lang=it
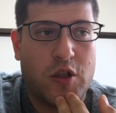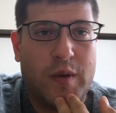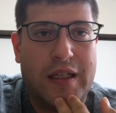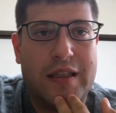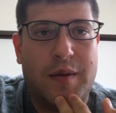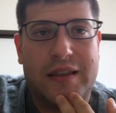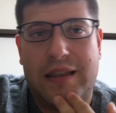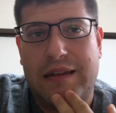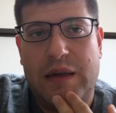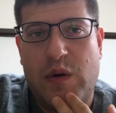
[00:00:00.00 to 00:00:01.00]
cioè automaticamente mi
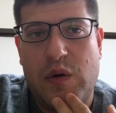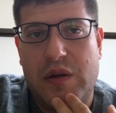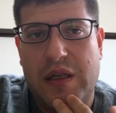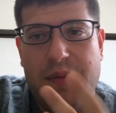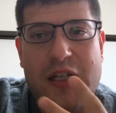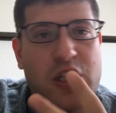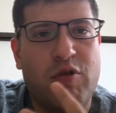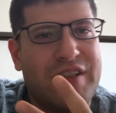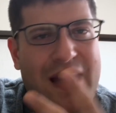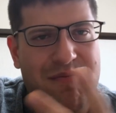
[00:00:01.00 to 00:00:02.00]
attaccavo, eh,
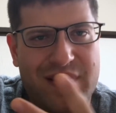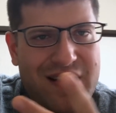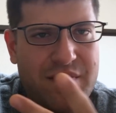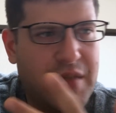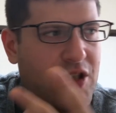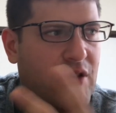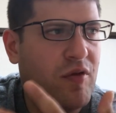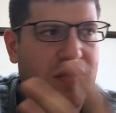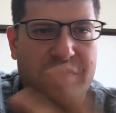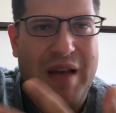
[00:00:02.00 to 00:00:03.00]
mangiavo sempre,
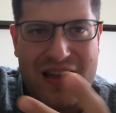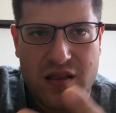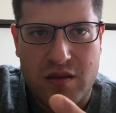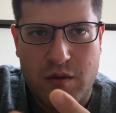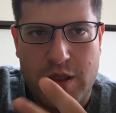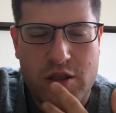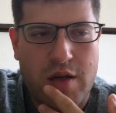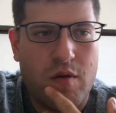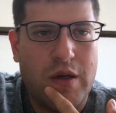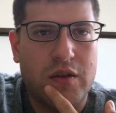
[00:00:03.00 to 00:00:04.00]
mangiavo spesso,
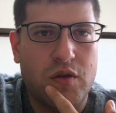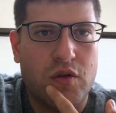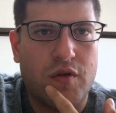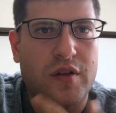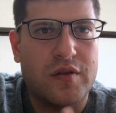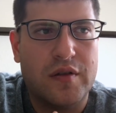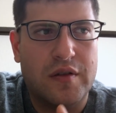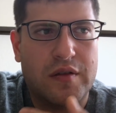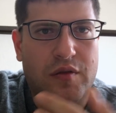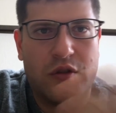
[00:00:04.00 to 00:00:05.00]
mangiavo quando,
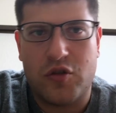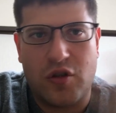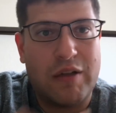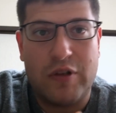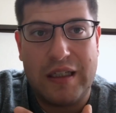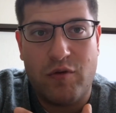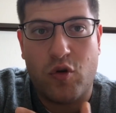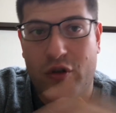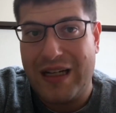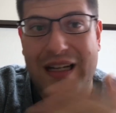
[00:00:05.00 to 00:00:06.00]
quando tornavo dal
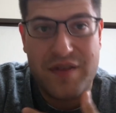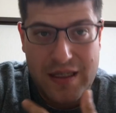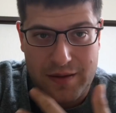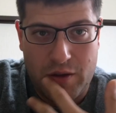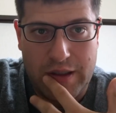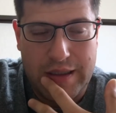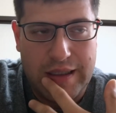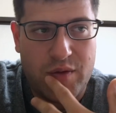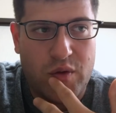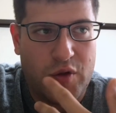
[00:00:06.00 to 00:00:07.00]
lavoro, nella via e tornavo al
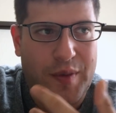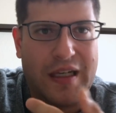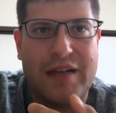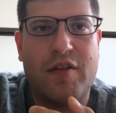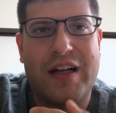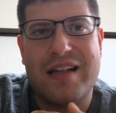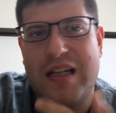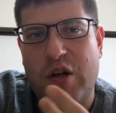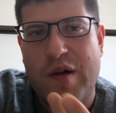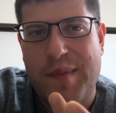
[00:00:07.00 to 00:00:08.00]
lavoro, perché arrivavo a casa
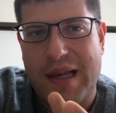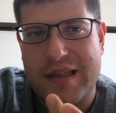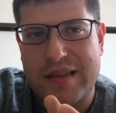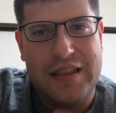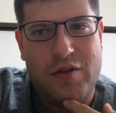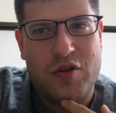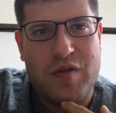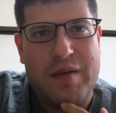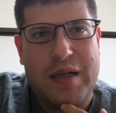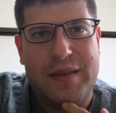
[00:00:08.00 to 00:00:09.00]
alle 9 e mezza. Devo
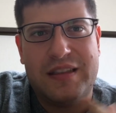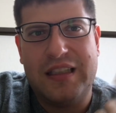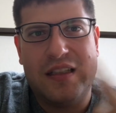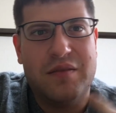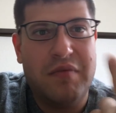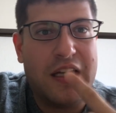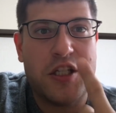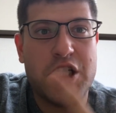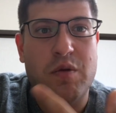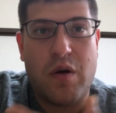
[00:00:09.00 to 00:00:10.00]
svegliarmi la mattina alle
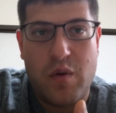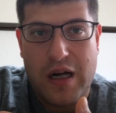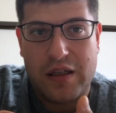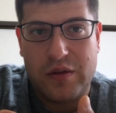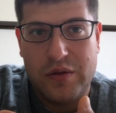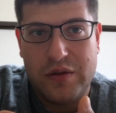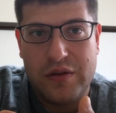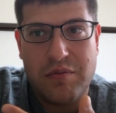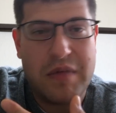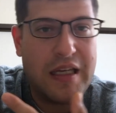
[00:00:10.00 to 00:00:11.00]
5 e un quarto,
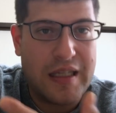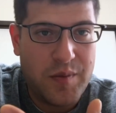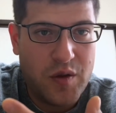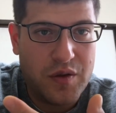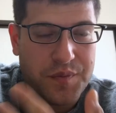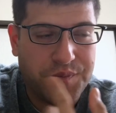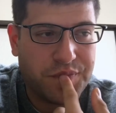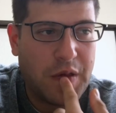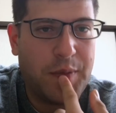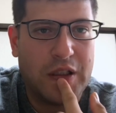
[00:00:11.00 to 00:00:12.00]
minimo,
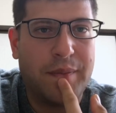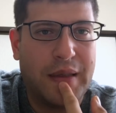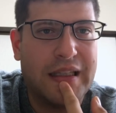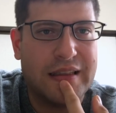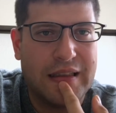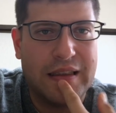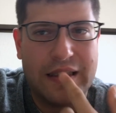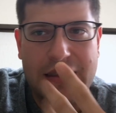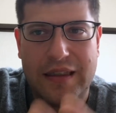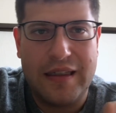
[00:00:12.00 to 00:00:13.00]
per poter
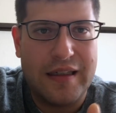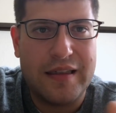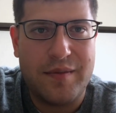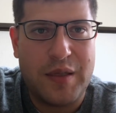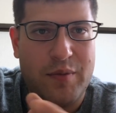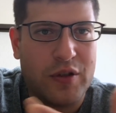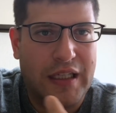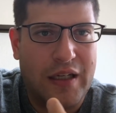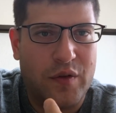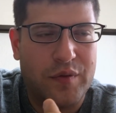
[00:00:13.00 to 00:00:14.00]
prendere il primo
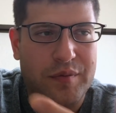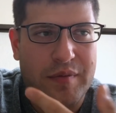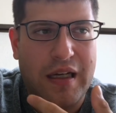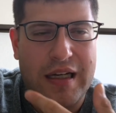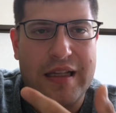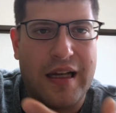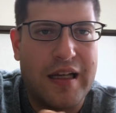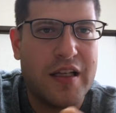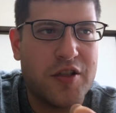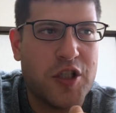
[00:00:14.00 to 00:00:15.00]
treno alle, alle